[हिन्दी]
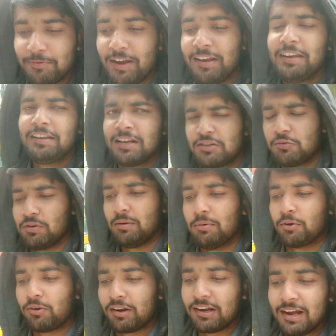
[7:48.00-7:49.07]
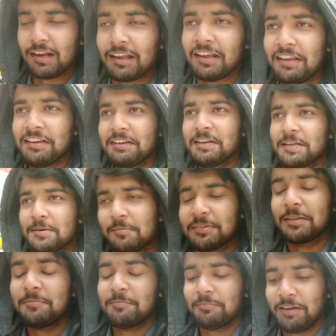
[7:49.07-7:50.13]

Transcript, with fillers: फाइनली आज छोला भटूरा खा के मतलब